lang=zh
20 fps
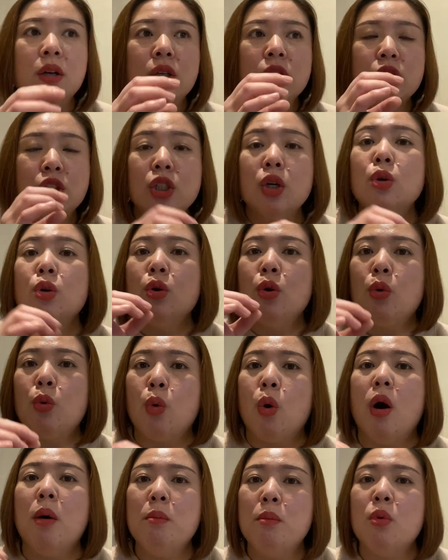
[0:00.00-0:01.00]
生
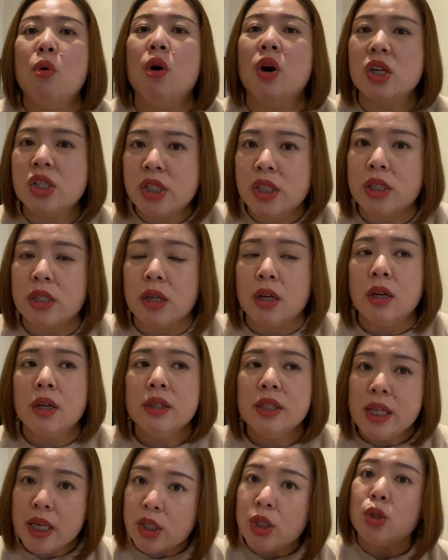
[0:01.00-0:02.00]
活模式
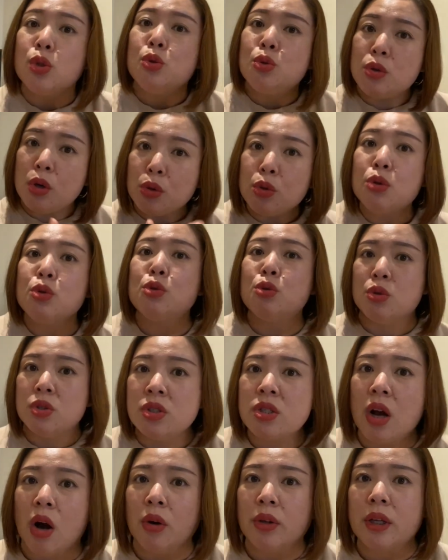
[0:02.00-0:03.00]
也是需要去寻
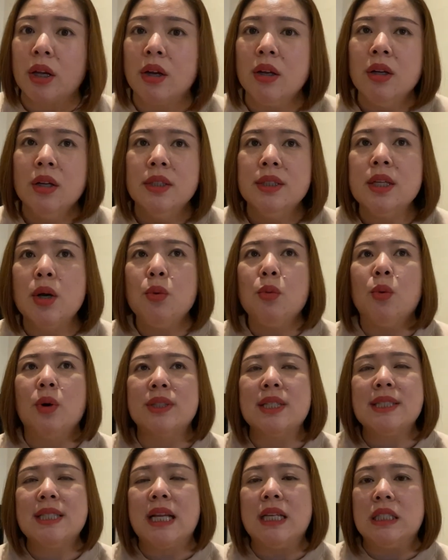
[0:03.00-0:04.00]
找的。像我
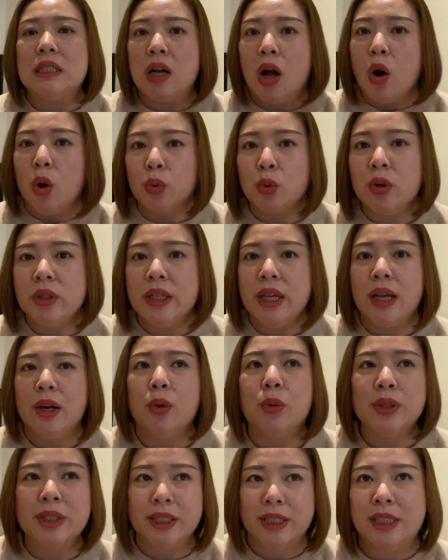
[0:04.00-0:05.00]
在家里已经好多年了，
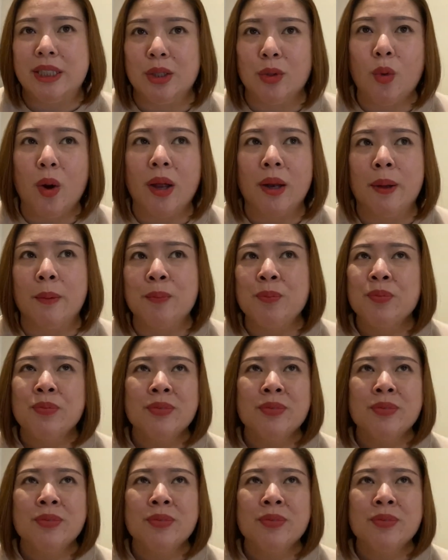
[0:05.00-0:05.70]
我已经习惯了